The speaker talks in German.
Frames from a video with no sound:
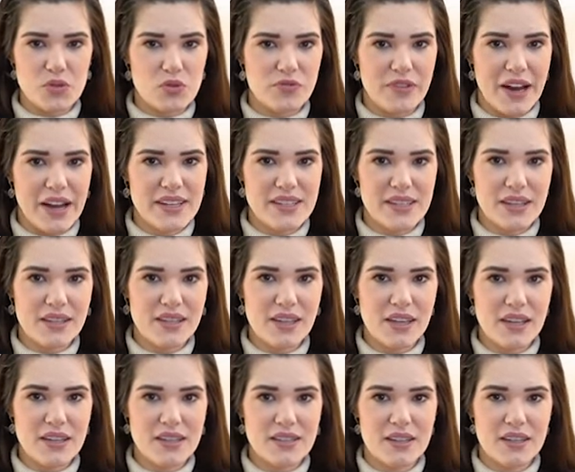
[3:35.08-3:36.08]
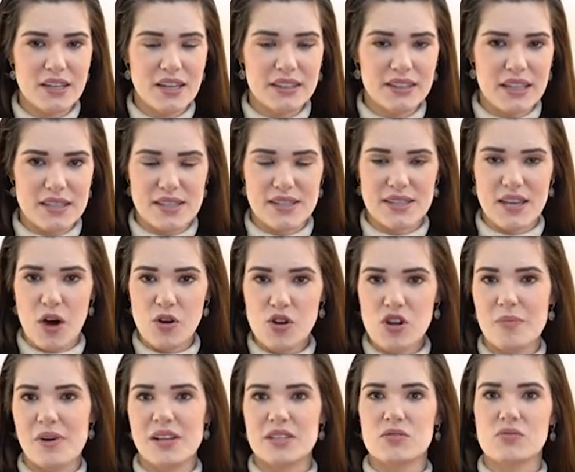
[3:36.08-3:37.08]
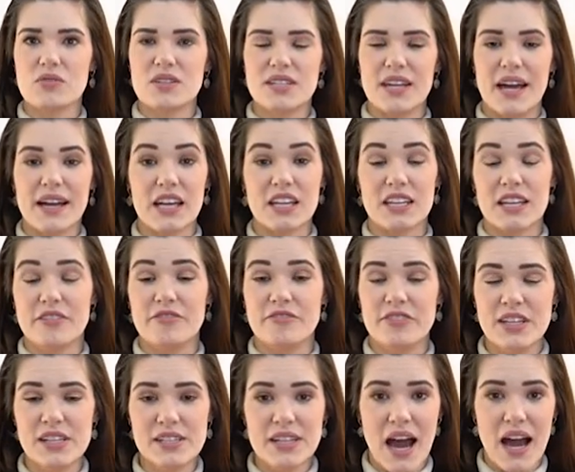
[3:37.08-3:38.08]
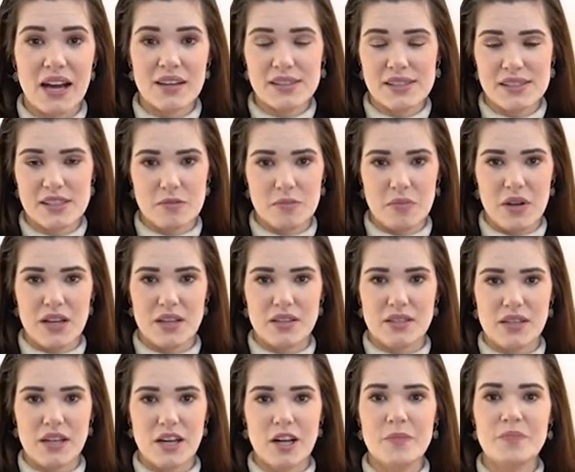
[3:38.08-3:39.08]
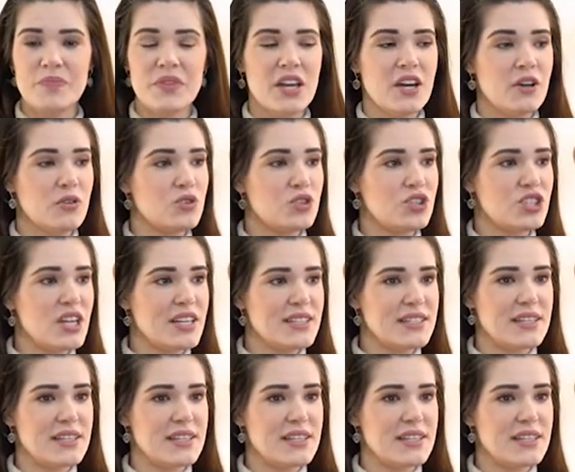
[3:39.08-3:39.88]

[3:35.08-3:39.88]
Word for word: so weitergeht? das ist ja auch nochmal so ein Gedanke, der vielen Angst macht. Ja? Du stehst